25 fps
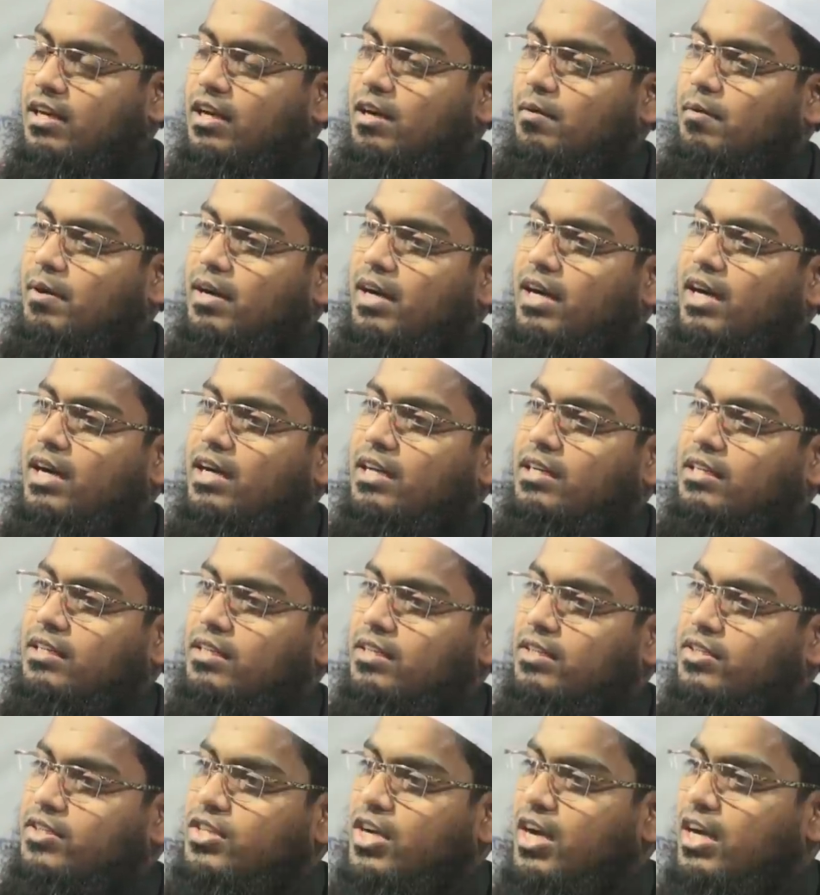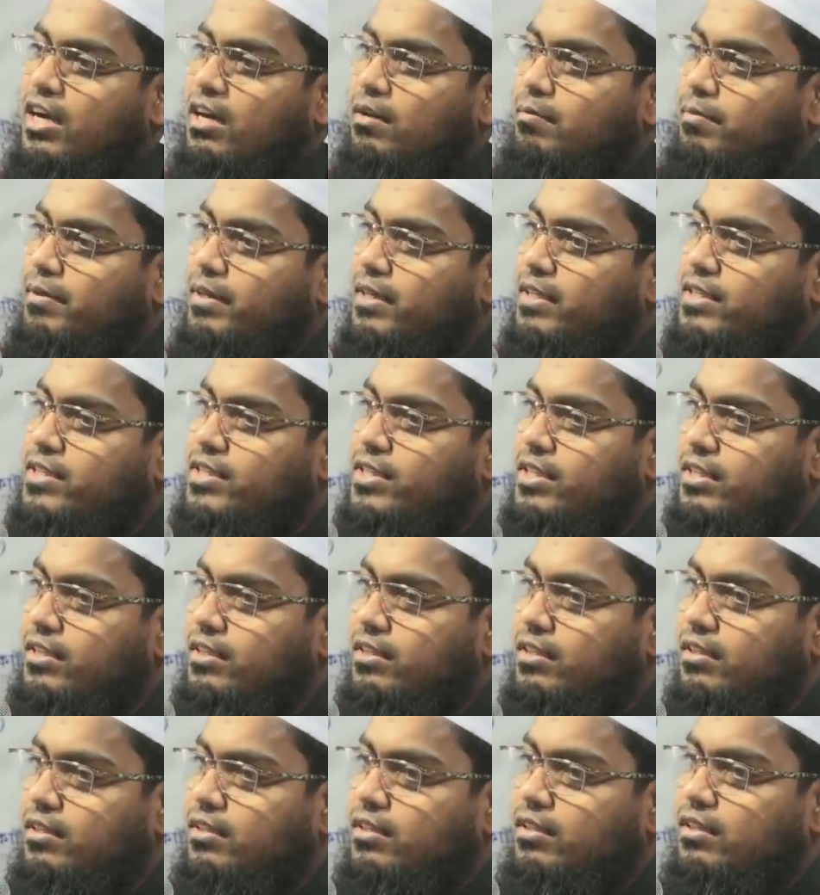আবার ছাড়া পেয়েছে
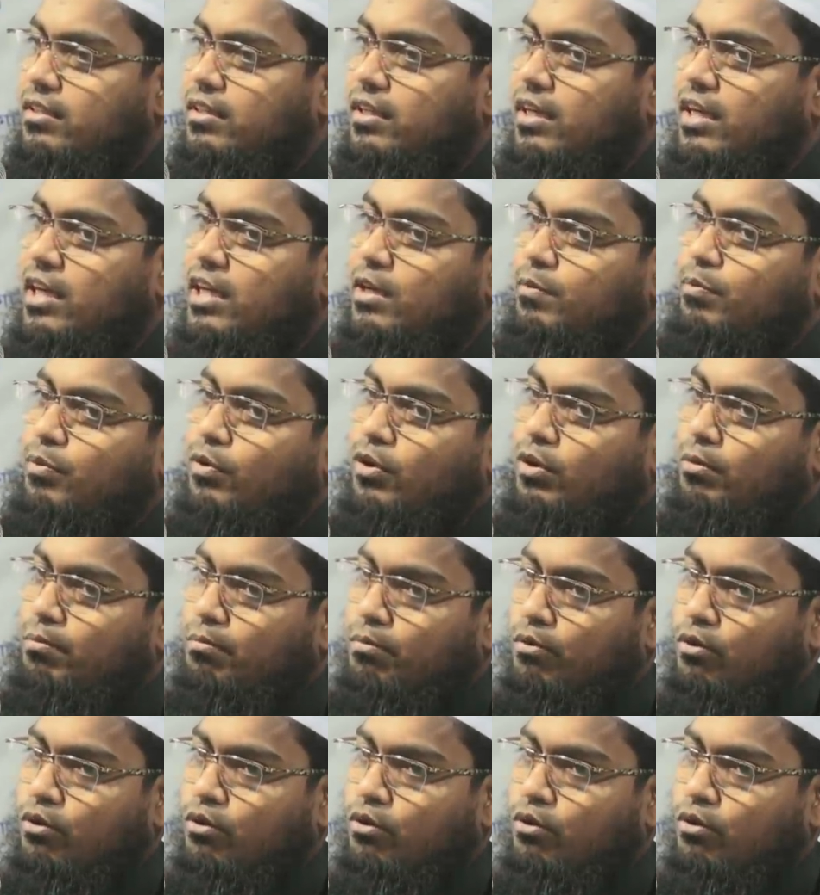এরপরে